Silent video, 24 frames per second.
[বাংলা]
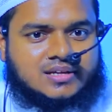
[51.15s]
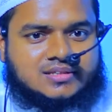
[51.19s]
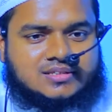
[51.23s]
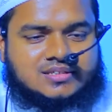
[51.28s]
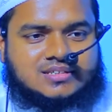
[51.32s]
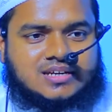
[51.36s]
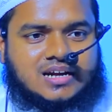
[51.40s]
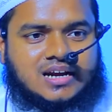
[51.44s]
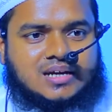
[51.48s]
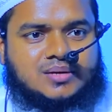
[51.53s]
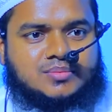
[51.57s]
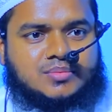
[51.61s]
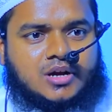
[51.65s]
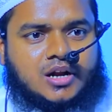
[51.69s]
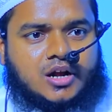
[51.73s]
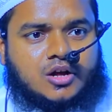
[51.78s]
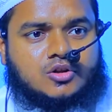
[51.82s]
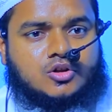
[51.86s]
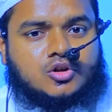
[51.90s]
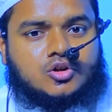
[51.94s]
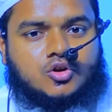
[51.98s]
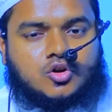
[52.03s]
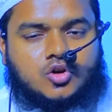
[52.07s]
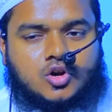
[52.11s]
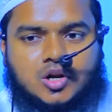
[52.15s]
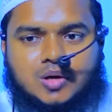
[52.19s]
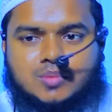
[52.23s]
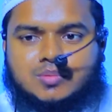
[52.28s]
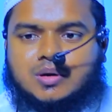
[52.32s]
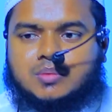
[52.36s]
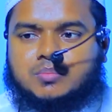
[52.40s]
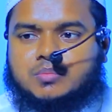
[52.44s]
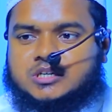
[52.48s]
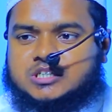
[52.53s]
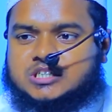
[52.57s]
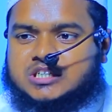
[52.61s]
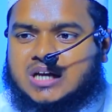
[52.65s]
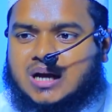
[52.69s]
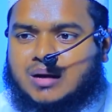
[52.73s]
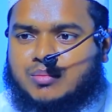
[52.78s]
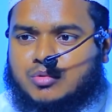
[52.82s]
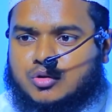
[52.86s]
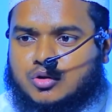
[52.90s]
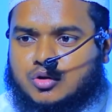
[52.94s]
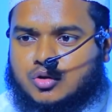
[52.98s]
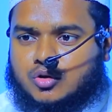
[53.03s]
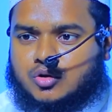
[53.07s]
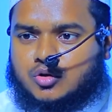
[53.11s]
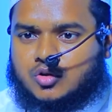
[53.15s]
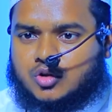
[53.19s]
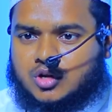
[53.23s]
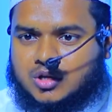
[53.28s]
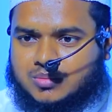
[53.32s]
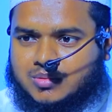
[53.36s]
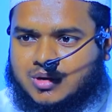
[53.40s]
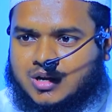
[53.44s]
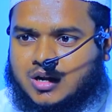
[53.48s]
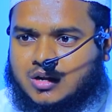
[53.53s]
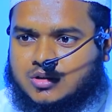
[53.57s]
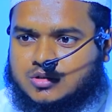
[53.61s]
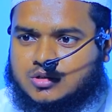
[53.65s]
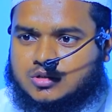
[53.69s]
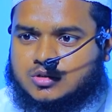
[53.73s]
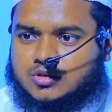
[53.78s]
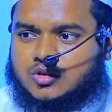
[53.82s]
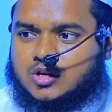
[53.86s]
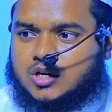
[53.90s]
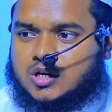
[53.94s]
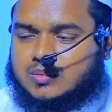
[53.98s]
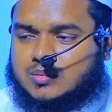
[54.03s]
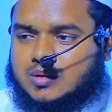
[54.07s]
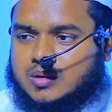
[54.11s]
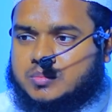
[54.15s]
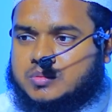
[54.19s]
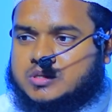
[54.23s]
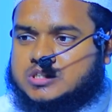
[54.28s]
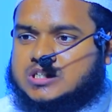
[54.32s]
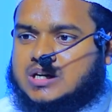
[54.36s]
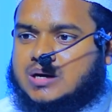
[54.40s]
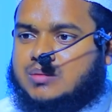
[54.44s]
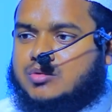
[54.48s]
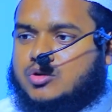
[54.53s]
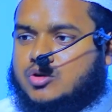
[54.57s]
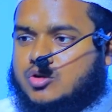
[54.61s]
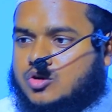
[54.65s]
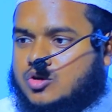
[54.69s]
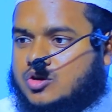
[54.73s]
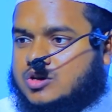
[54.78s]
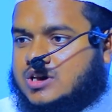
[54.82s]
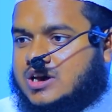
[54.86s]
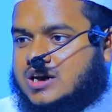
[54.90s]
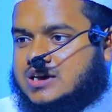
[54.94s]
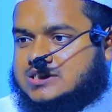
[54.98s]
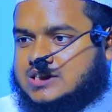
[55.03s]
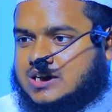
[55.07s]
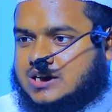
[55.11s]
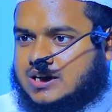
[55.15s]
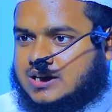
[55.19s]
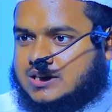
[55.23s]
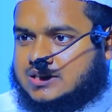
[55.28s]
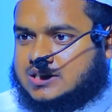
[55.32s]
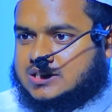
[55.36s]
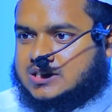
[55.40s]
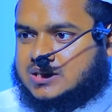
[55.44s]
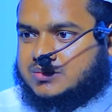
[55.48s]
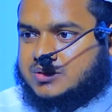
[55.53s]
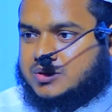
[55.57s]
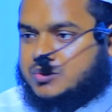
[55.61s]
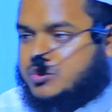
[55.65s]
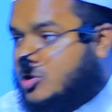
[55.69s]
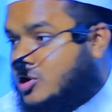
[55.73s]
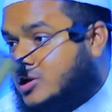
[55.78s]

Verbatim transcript: যে যারা ইমান আনয়ন করলো এবং বেশি আমল করলো ইমান আনয়ন করলো এবং বেশি আমল করলো তারা জান্নাতে যাবে